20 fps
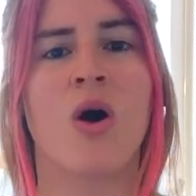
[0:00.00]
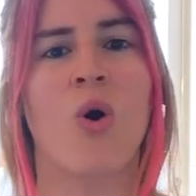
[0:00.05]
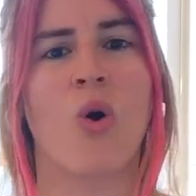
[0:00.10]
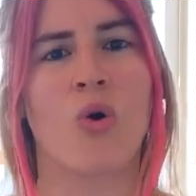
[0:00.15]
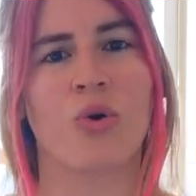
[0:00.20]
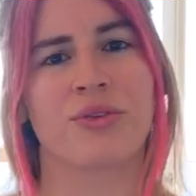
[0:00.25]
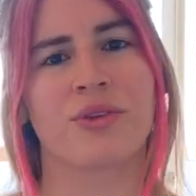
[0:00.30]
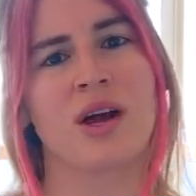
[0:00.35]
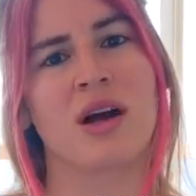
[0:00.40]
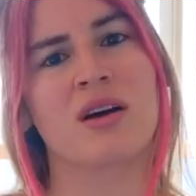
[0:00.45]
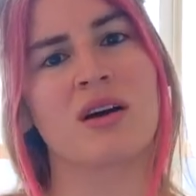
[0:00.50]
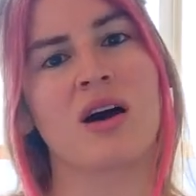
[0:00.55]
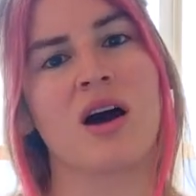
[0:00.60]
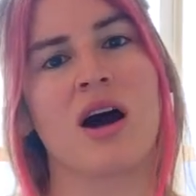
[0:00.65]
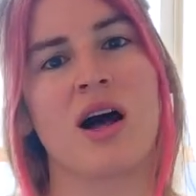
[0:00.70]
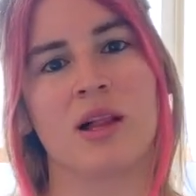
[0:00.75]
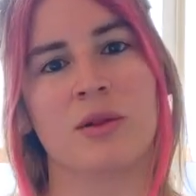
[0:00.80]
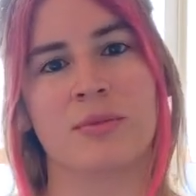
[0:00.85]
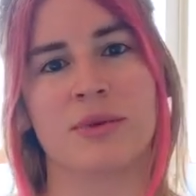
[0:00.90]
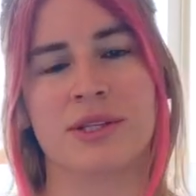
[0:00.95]
Ondan
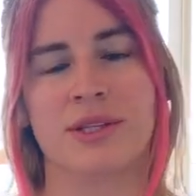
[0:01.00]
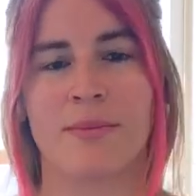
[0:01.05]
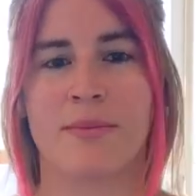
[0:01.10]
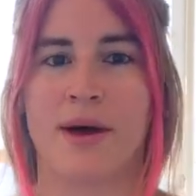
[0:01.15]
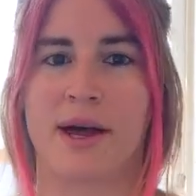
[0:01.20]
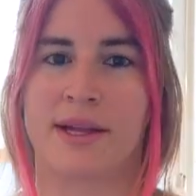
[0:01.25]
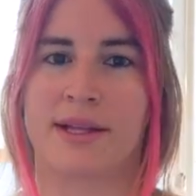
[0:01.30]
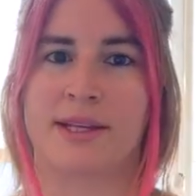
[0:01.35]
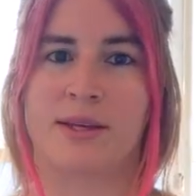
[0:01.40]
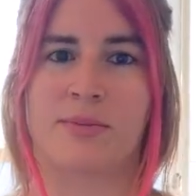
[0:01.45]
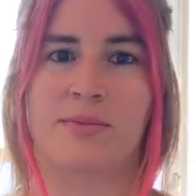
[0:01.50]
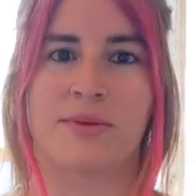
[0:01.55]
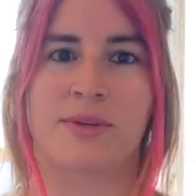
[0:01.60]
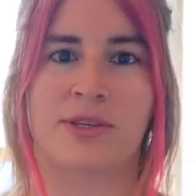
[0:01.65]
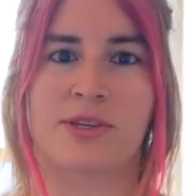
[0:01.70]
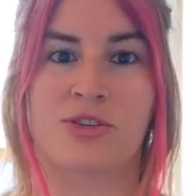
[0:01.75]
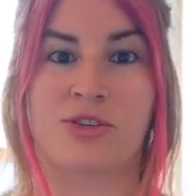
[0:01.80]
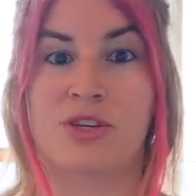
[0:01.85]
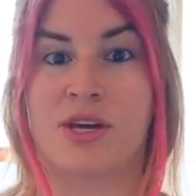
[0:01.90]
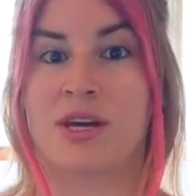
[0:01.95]
kalma da belki
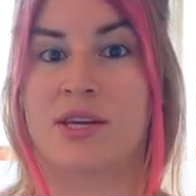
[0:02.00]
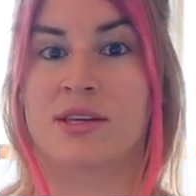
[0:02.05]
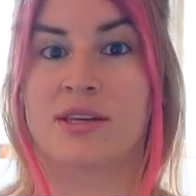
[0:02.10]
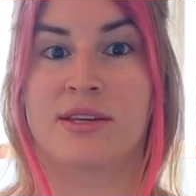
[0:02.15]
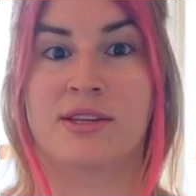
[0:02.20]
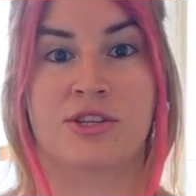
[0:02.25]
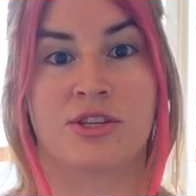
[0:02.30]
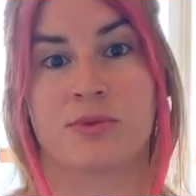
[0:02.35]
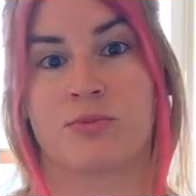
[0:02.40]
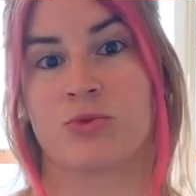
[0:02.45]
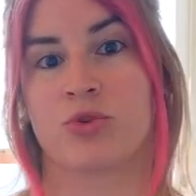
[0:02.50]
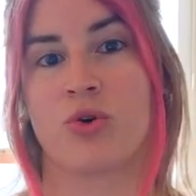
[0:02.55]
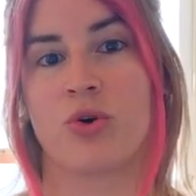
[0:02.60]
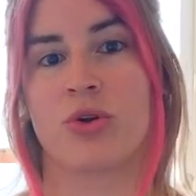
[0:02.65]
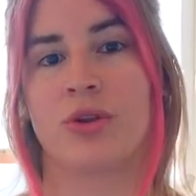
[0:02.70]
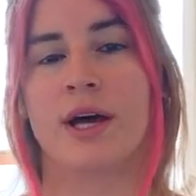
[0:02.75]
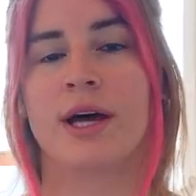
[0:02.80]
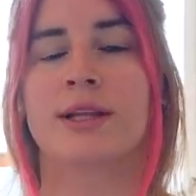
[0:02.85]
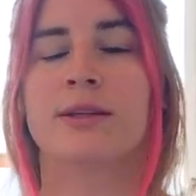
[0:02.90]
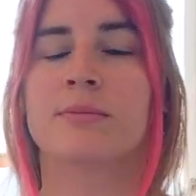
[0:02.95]
bir şey içimde
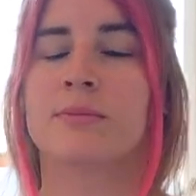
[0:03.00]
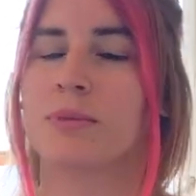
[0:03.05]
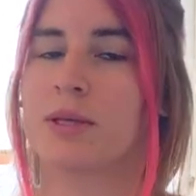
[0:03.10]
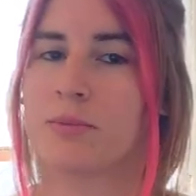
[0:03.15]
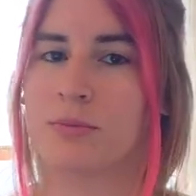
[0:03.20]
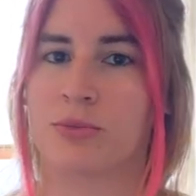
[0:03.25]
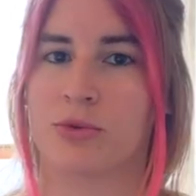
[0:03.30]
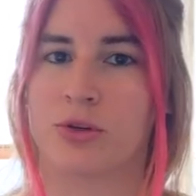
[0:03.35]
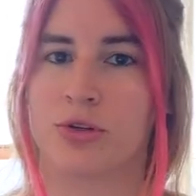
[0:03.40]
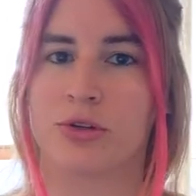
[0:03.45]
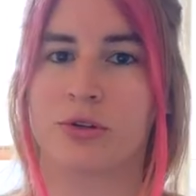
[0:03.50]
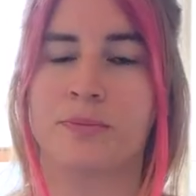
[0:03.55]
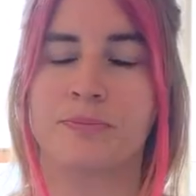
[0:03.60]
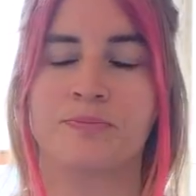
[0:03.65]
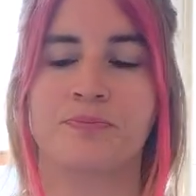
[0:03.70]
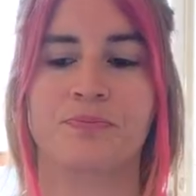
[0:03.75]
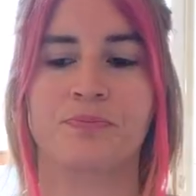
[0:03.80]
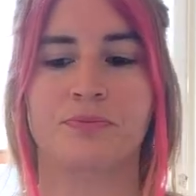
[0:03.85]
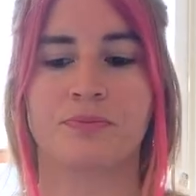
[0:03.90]
olan bilmiyorum.